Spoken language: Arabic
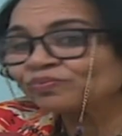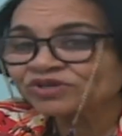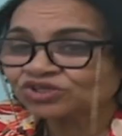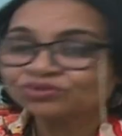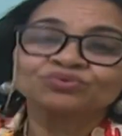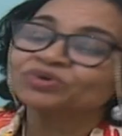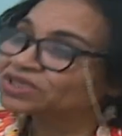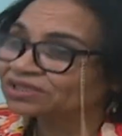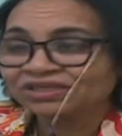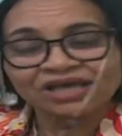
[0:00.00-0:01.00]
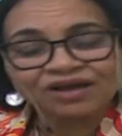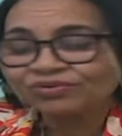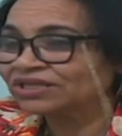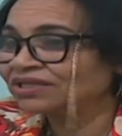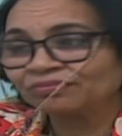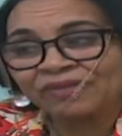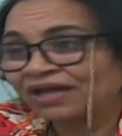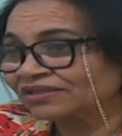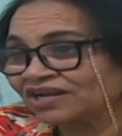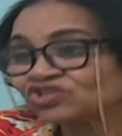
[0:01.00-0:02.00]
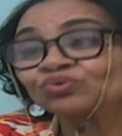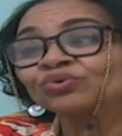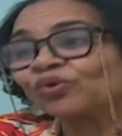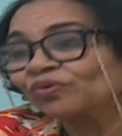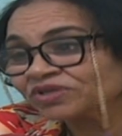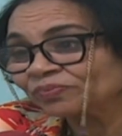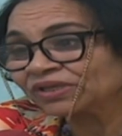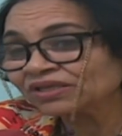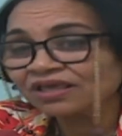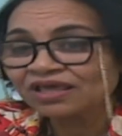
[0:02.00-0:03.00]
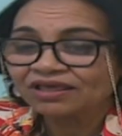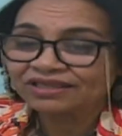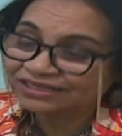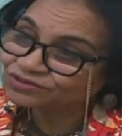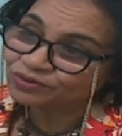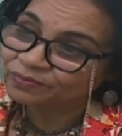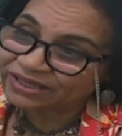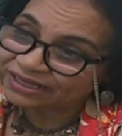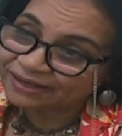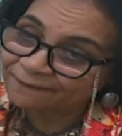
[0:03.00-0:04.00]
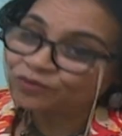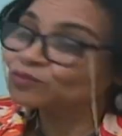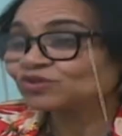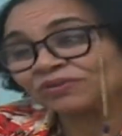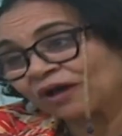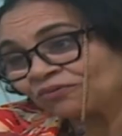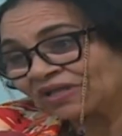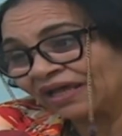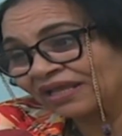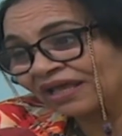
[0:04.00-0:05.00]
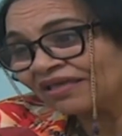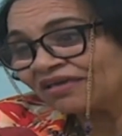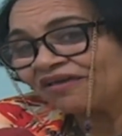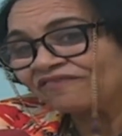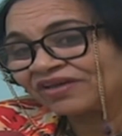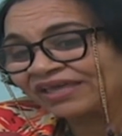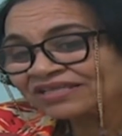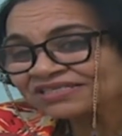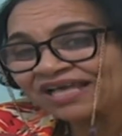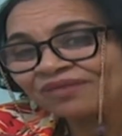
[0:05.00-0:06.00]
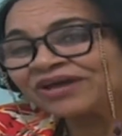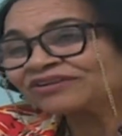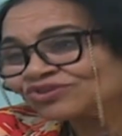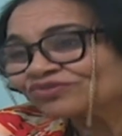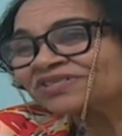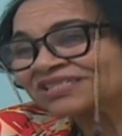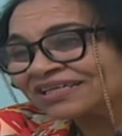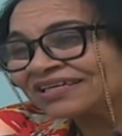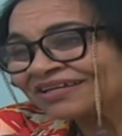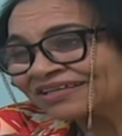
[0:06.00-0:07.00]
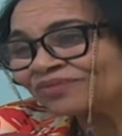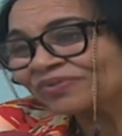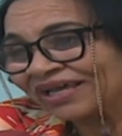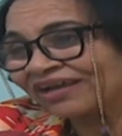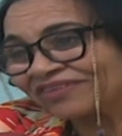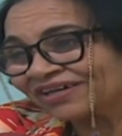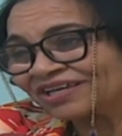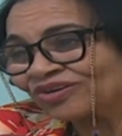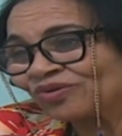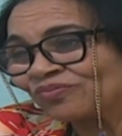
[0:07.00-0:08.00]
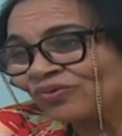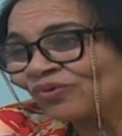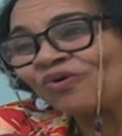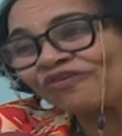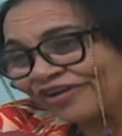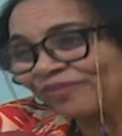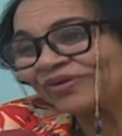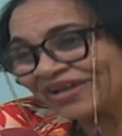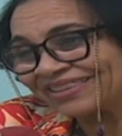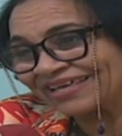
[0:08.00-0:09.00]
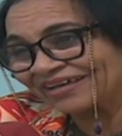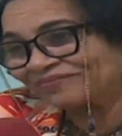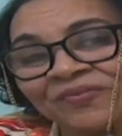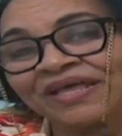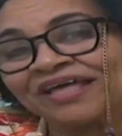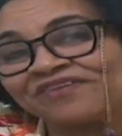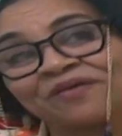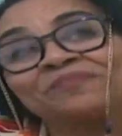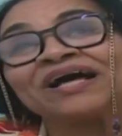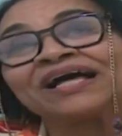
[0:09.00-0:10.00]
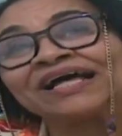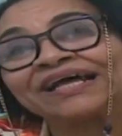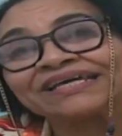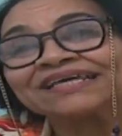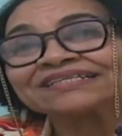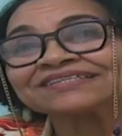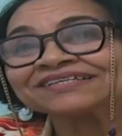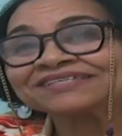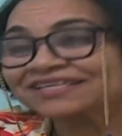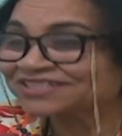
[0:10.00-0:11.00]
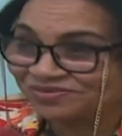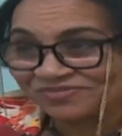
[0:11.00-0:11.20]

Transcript: دوب ما يشدوا يحاول يبعد راسه ويقوم يبكي يعطيوه الماكلة وهو مش متعود عليها فكان صعب أن تشوف الصغير يبكي على فقدان أمه وهو في العمر هذاك آه، فما حكاية ست